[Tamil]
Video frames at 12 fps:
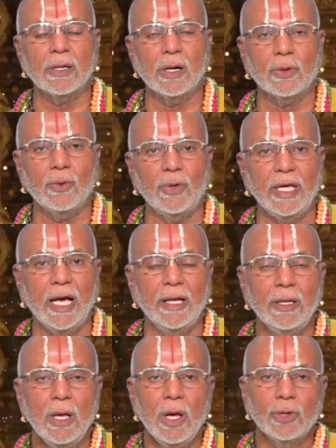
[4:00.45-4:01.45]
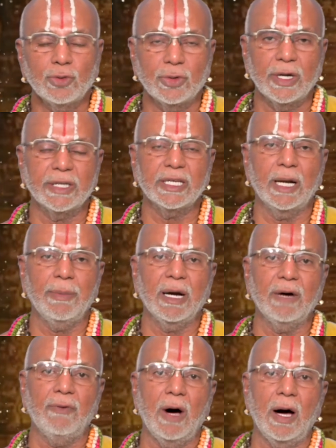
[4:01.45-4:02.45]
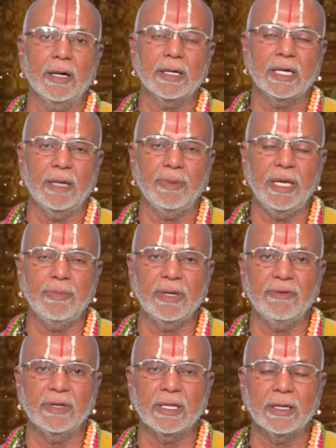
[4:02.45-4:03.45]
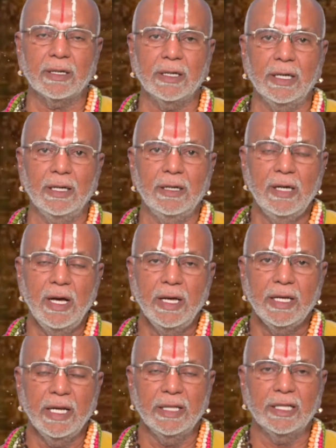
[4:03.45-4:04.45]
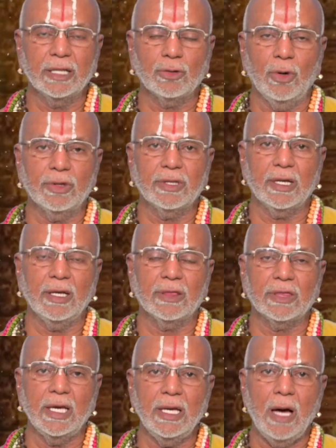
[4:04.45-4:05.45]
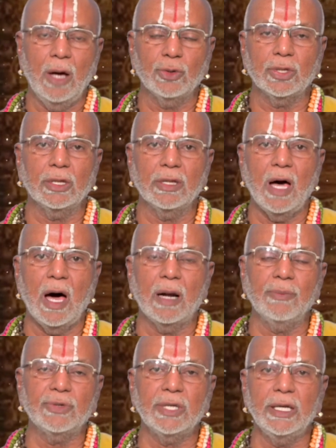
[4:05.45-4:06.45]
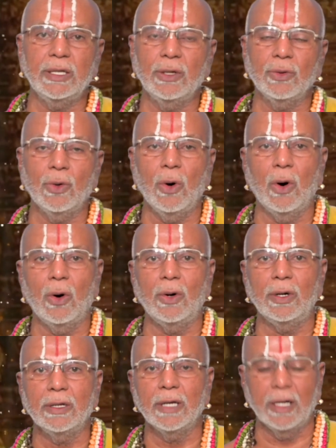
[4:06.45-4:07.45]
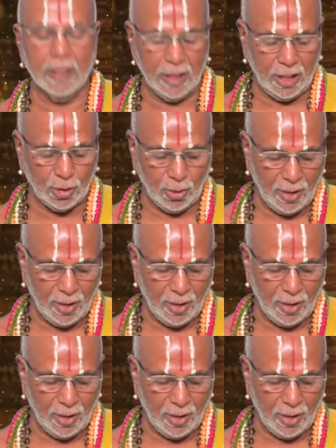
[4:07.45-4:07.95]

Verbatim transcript: இருக்கக்கூடிய சுதர்சன பகவான் கிருபை பெறுவதற்கு இந்த தோத்திரத்தை அனுசந்தானம் செய்யுங்கோள் என்று இங்கு